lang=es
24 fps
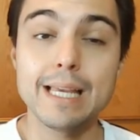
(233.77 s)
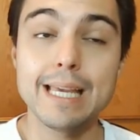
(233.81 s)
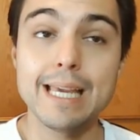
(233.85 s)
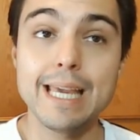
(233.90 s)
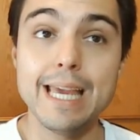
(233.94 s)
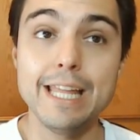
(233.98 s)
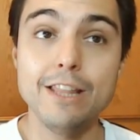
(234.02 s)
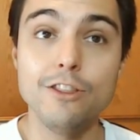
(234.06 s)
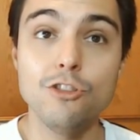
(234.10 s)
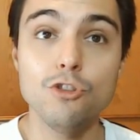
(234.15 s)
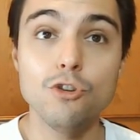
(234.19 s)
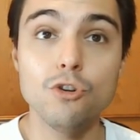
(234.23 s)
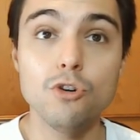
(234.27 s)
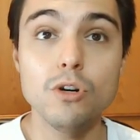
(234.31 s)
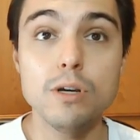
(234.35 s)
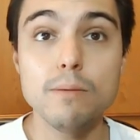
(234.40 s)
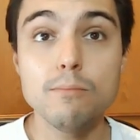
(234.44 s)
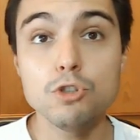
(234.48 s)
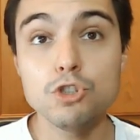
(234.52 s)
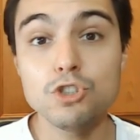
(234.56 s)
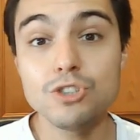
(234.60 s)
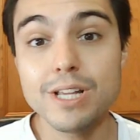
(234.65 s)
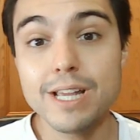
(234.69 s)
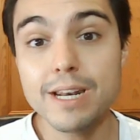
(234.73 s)
que no
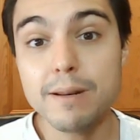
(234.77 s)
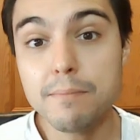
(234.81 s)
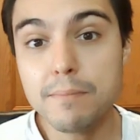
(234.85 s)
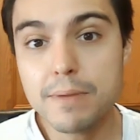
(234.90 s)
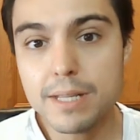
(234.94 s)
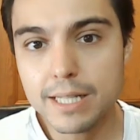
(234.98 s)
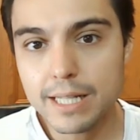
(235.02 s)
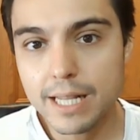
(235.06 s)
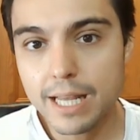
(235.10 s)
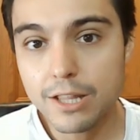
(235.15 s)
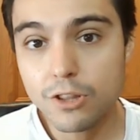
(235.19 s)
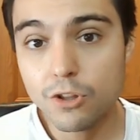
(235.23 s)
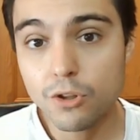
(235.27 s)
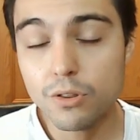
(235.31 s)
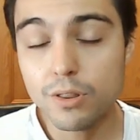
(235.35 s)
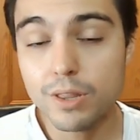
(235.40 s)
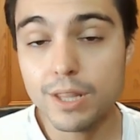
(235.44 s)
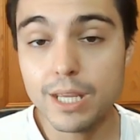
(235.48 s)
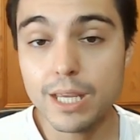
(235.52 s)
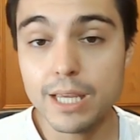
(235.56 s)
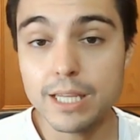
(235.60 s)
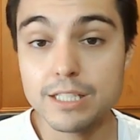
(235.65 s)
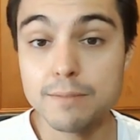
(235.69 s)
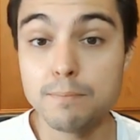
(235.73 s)
hemos terminado
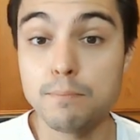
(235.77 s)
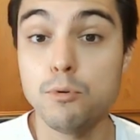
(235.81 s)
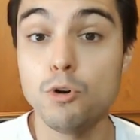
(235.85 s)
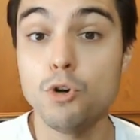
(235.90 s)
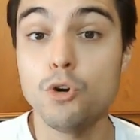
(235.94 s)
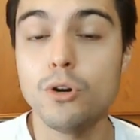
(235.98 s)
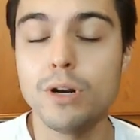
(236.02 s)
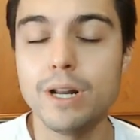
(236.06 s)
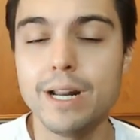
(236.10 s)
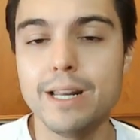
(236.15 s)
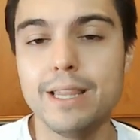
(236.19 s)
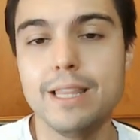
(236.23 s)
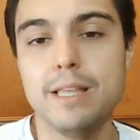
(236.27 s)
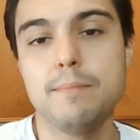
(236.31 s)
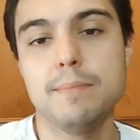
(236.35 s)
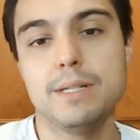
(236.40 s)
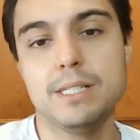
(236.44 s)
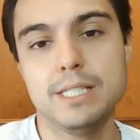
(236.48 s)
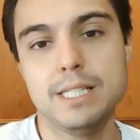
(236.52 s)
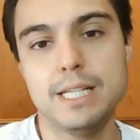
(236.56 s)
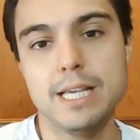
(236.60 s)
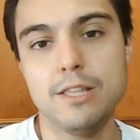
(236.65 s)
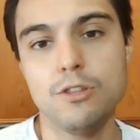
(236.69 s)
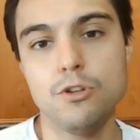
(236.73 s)
de explorar
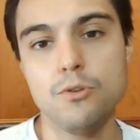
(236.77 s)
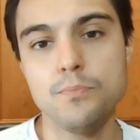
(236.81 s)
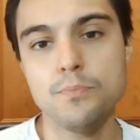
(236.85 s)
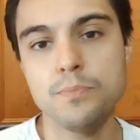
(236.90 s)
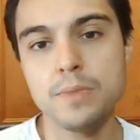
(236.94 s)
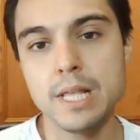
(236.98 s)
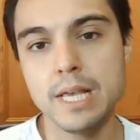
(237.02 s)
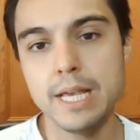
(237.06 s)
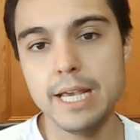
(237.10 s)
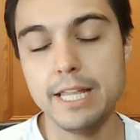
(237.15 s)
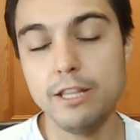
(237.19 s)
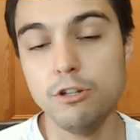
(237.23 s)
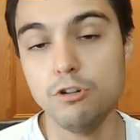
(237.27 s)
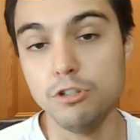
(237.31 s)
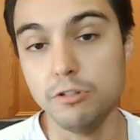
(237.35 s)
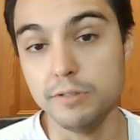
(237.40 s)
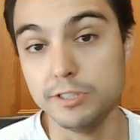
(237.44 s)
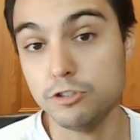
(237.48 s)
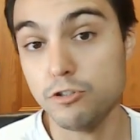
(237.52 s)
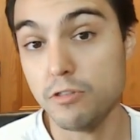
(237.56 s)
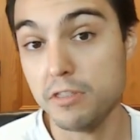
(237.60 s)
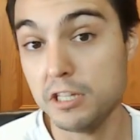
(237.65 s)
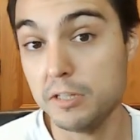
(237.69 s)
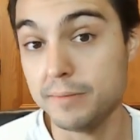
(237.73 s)
demasiado en el
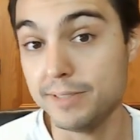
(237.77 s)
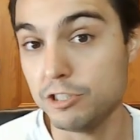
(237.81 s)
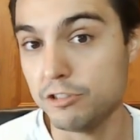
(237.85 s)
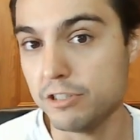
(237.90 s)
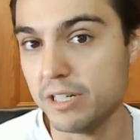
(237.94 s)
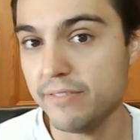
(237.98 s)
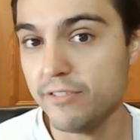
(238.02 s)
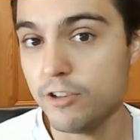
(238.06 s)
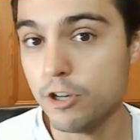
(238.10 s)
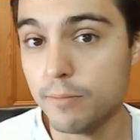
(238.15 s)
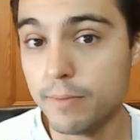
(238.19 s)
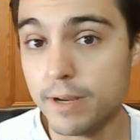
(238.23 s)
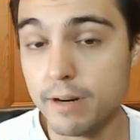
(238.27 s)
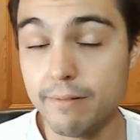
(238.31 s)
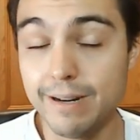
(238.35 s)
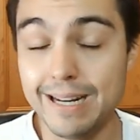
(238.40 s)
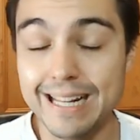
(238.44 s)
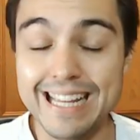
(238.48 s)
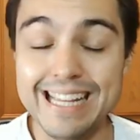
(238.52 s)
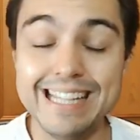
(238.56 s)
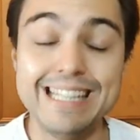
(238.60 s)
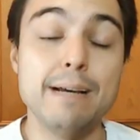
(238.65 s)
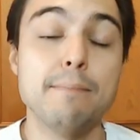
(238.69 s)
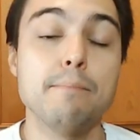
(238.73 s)
universo cinematográfico
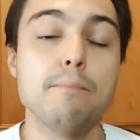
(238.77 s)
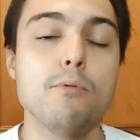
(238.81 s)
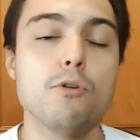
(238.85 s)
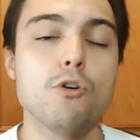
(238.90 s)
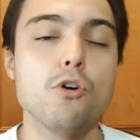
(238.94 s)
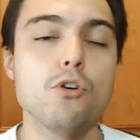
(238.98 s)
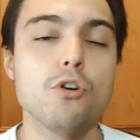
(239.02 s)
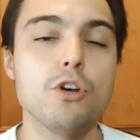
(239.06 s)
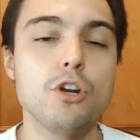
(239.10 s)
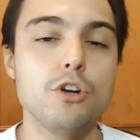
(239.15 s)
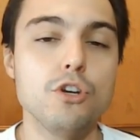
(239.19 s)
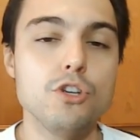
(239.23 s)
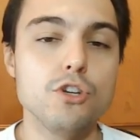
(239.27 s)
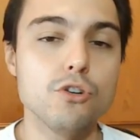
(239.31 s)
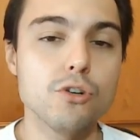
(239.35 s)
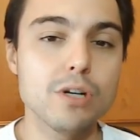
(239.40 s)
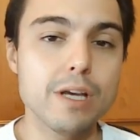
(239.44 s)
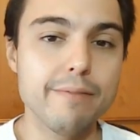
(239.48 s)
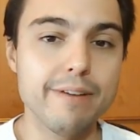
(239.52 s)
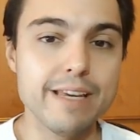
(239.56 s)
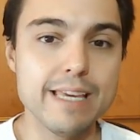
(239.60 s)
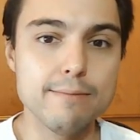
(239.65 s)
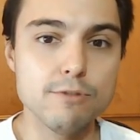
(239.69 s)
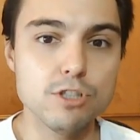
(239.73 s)
Marvel y tampoco creo yo
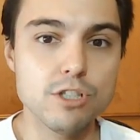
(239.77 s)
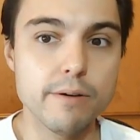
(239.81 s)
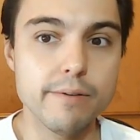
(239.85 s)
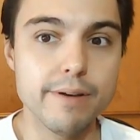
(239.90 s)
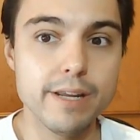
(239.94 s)
que vayamos a